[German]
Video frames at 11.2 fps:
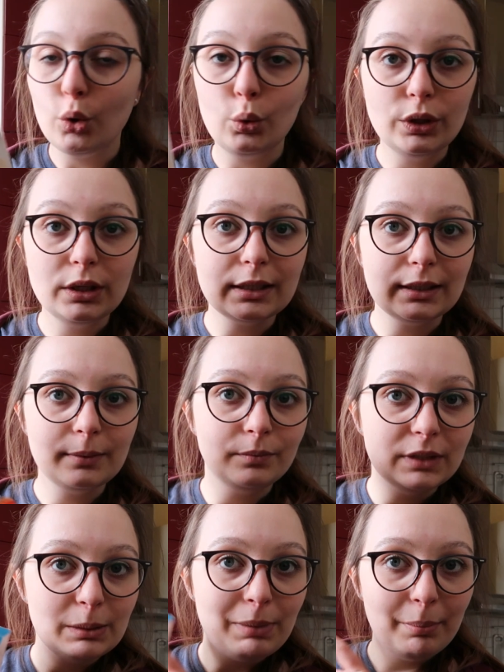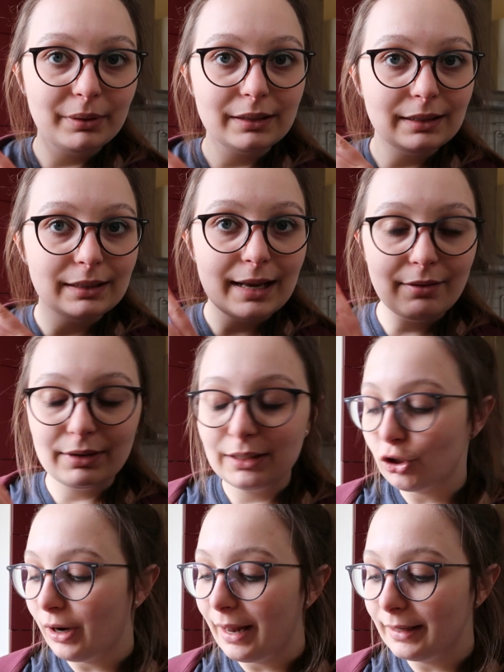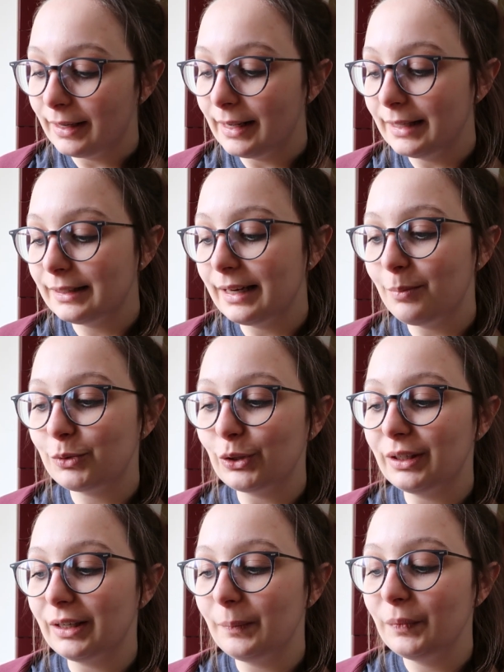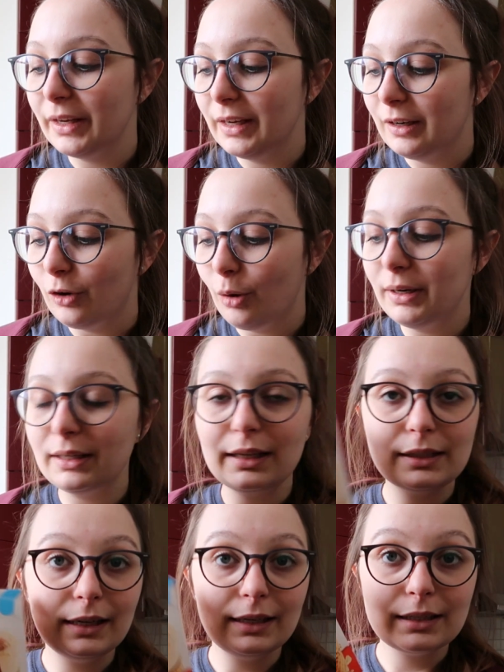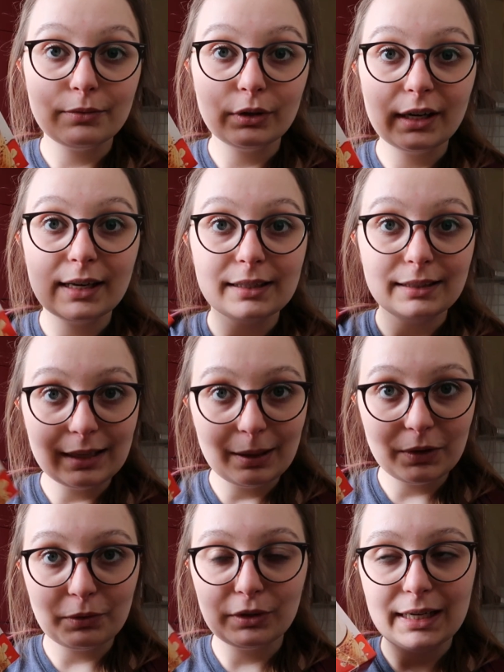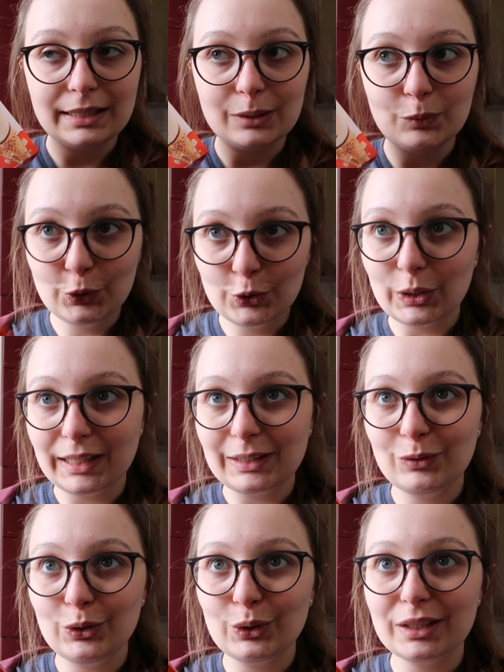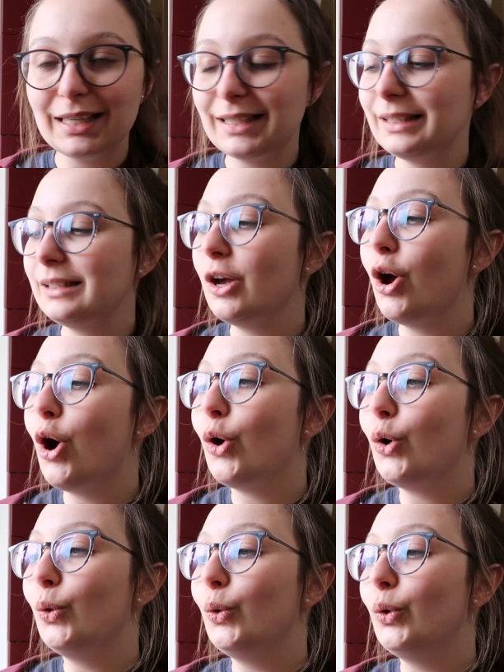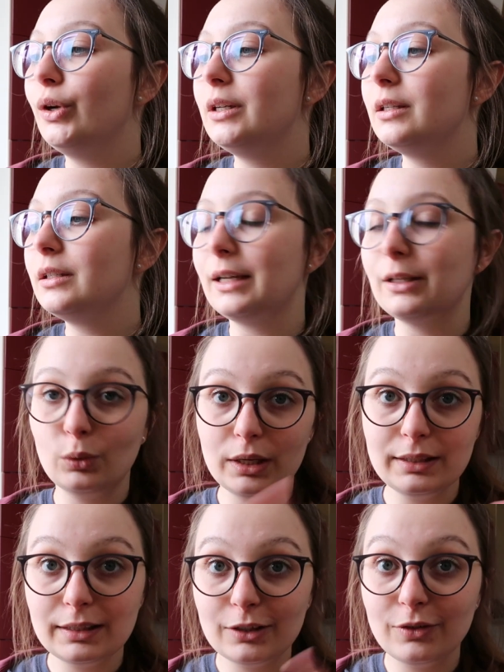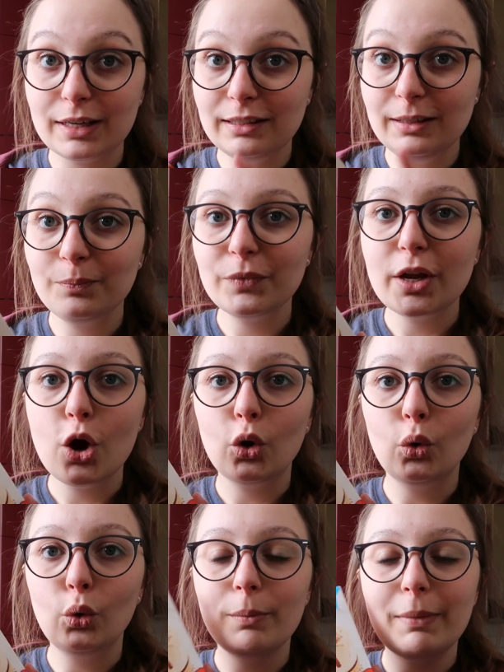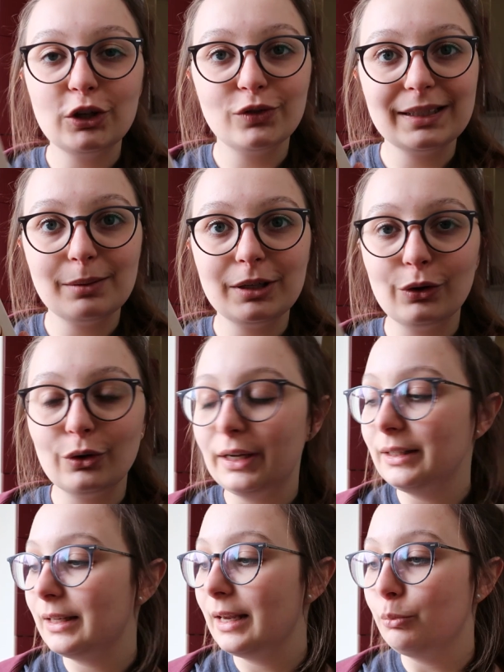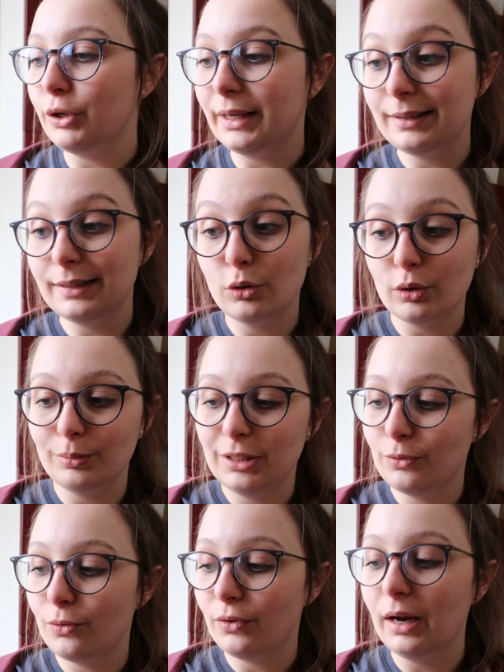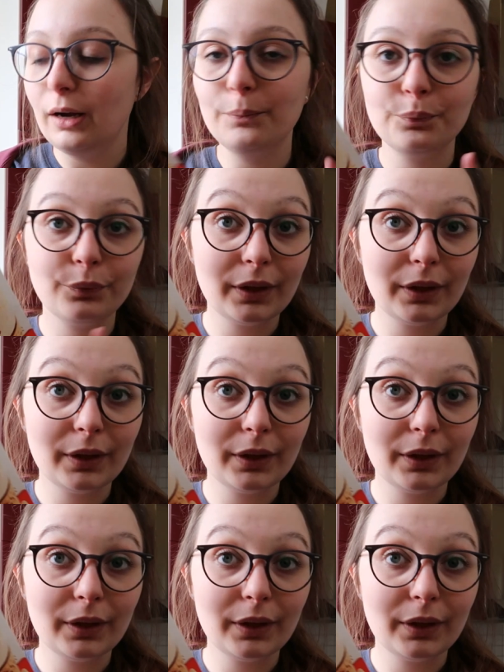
und ähm, die Pappe ist nicht leer, weil ich schon alle gegessen habe, sondern Robin hat gestern eins davon gegessen, ich habe davon eins im Food-Neuheiten-Video getestet und, also gestern quasi und meine Schwester habe ich auch noch eins gegeben und eins liegt noch im Tiefkühlfach.